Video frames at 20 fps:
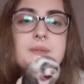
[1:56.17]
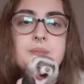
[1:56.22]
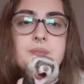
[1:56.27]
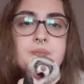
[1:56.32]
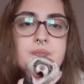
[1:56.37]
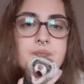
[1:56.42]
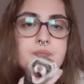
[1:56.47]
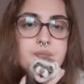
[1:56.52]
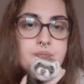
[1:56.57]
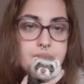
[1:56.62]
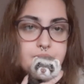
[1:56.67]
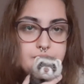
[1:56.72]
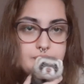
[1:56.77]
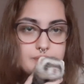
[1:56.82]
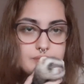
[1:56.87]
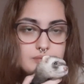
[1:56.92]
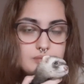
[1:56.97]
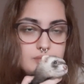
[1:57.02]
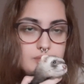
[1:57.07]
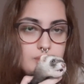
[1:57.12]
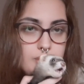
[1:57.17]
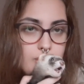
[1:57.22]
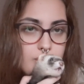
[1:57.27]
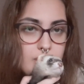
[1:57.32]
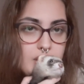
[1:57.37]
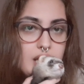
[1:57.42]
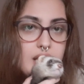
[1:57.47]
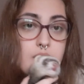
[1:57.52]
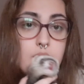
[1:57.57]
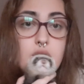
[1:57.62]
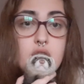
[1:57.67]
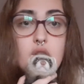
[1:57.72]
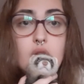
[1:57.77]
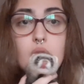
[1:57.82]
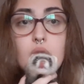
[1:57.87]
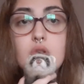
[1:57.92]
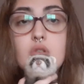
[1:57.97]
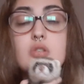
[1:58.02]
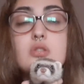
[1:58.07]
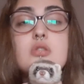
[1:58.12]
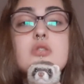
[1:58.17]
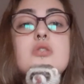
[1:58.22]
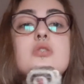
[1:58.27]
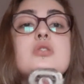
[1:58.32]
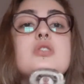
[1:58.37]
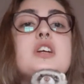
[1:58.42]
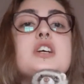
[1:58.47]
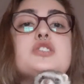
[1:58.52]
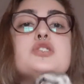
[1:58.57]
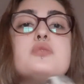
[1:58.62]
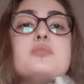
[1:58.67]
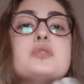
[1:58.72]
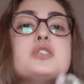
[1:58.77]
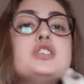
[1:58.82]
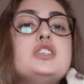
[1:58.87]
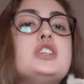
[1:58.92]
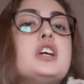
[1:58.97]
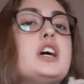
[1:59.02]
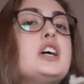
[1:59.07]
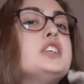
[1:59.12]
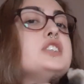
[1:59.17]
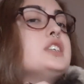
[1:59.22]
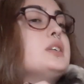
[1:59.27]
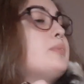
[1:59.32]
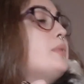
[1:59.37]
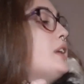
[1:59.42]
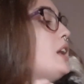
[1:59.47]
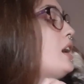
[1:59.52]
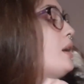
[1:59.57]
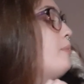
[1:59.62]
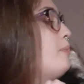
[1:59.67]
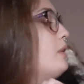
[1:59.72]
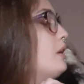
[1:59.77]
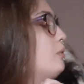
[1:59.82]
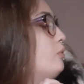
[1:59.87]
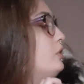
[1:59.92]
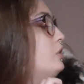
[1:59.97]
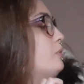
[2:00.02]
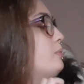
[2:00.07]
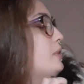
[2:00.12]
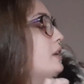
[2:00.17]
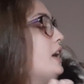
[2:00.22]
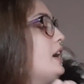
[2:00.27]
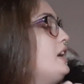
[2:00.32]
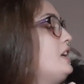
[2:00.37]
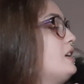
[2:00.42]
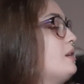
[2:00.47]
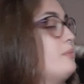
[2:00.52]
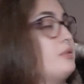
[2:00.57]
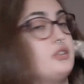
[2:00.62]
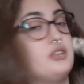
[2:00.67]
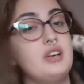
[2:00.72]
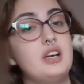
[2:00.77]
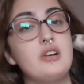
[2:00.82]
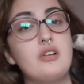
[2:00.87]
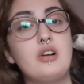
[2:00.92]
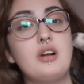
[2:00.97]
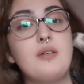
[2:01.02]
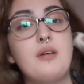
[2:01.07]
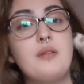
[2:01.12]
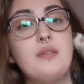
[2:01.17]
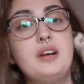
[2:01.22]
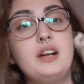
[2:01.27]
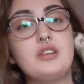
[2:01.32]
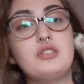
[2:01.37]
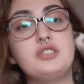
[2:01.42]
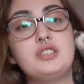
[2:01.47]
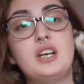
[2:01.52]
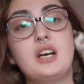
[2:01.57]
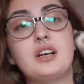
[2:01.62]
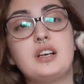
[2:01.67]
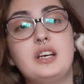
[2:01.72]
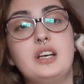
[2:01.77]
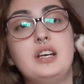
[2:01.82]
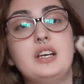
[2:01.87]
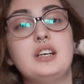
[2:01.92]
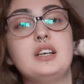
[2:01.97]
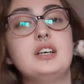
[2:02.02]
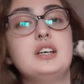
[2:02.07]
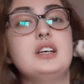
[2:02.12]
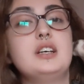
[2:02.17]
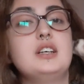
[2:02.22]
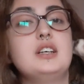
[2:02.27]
Mm, y bueno, luego la sorpresita hecha para, bueno, para ella, pero ella no la va a ver, o sea que